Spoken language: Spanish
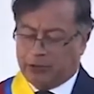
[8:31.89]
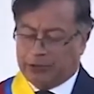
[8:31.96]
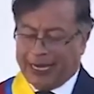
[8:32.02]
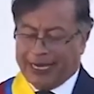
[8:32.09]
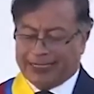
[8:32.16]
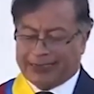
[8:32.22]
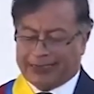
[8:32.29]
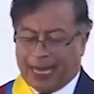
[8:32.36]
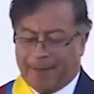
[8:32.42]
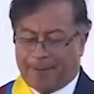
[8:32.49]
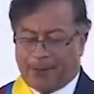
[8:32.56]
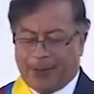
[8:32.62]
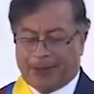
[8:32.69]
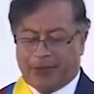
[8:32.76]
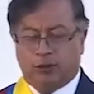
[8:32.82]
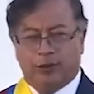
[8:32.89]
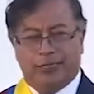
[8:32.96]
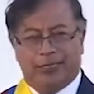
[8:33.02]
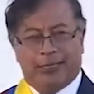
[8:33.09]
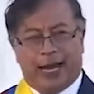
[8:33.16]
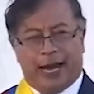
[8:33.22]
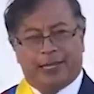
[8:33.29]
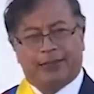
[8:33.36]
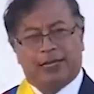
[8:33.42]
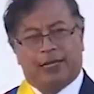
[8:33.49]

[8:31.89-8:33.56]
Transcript: una etapa de unidad y